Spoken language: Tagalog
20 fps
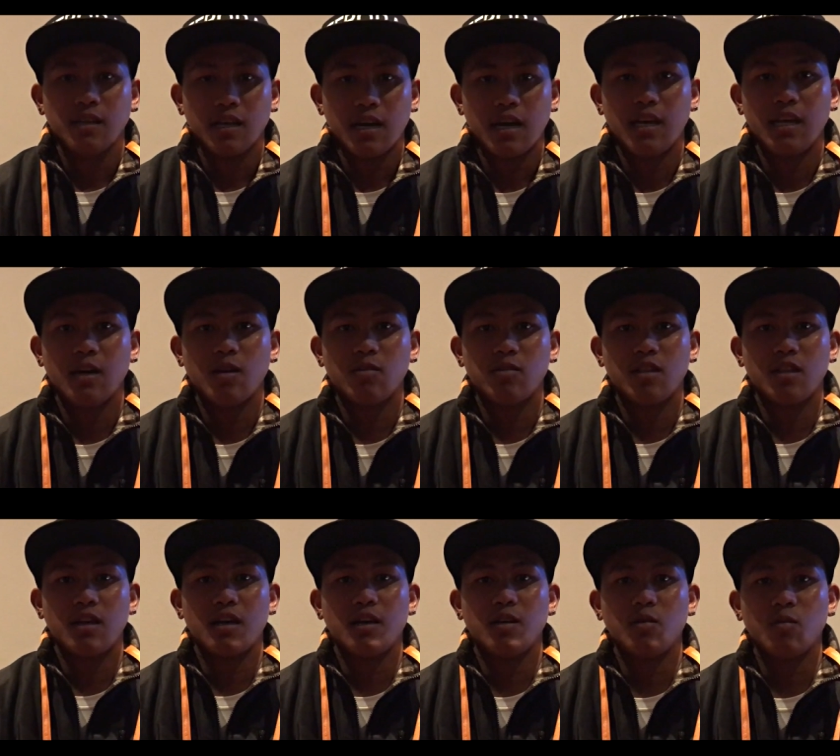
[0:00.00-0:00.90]
kaya ko
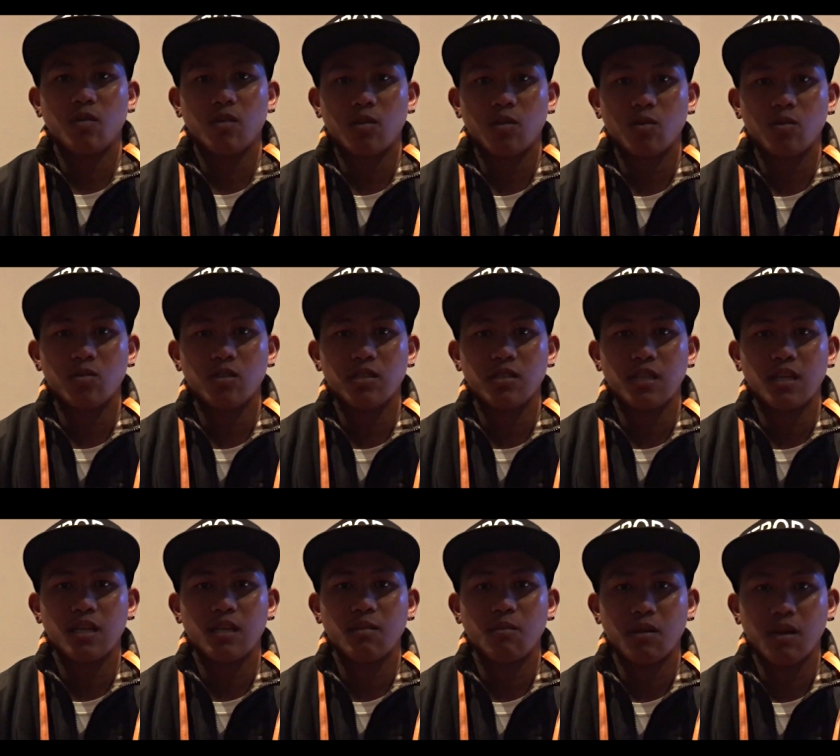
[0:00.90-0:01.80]
talaga yung 126
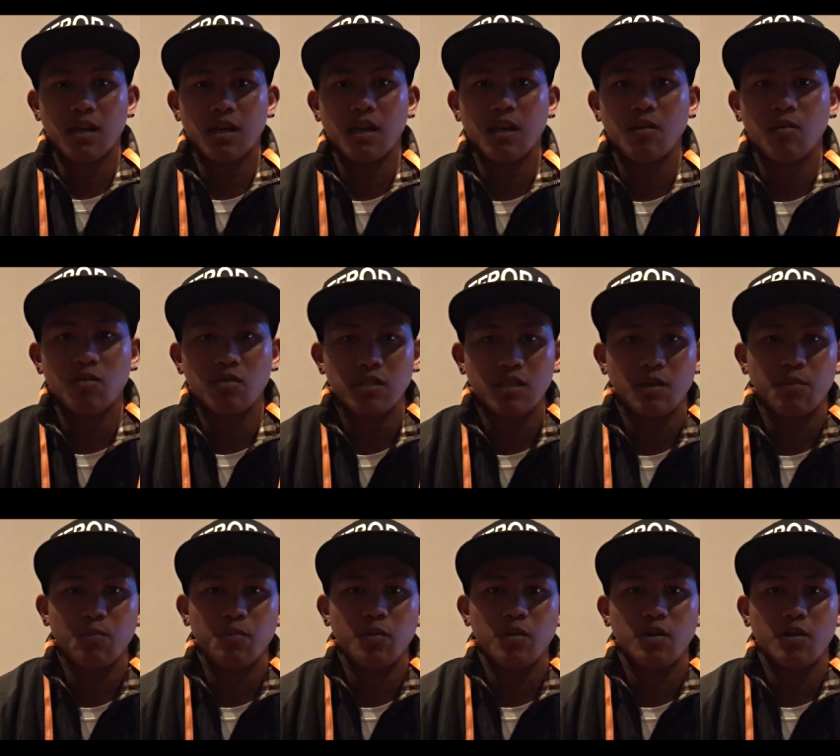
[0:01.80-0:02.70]
at magiging world
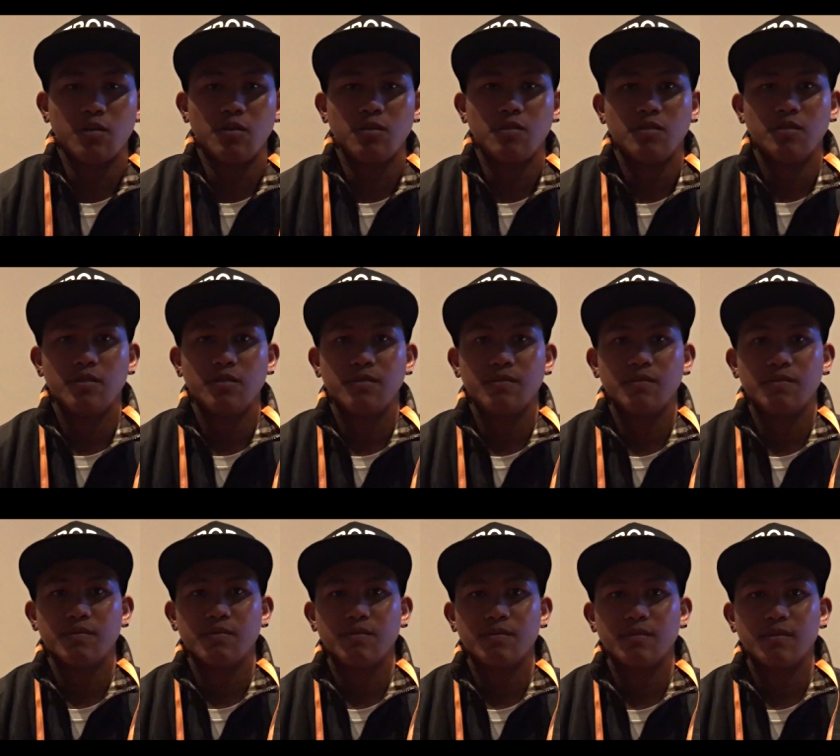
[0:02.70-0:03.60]
champion ako.
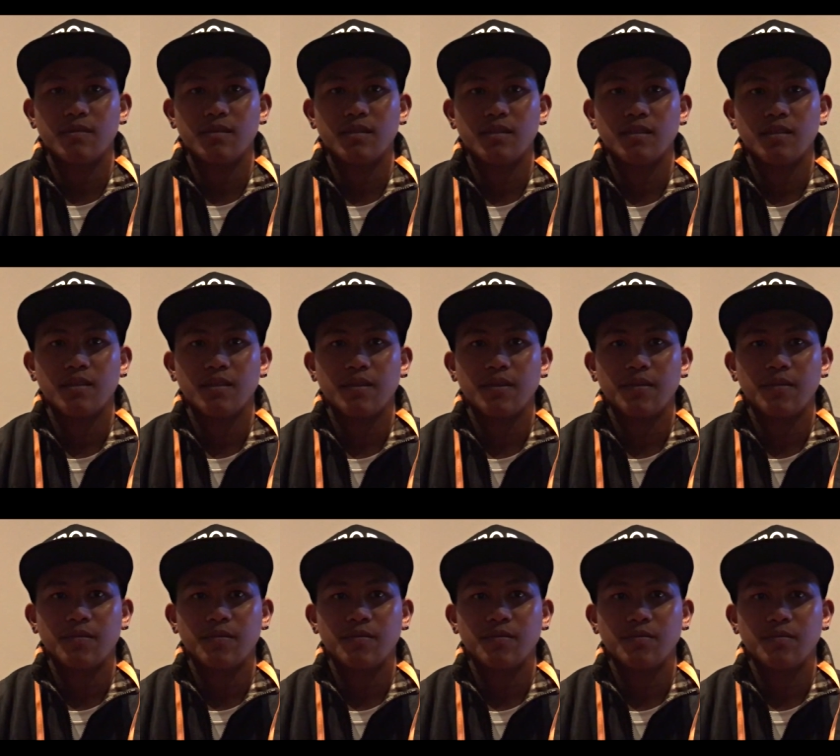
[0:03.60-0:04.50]

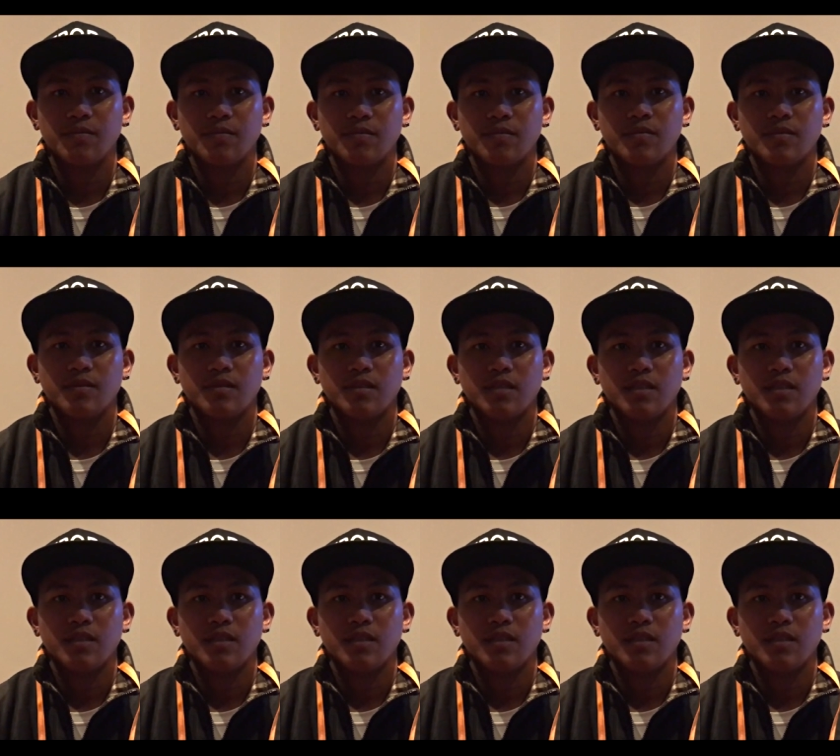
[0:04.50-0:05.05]
Kahit sino dyan,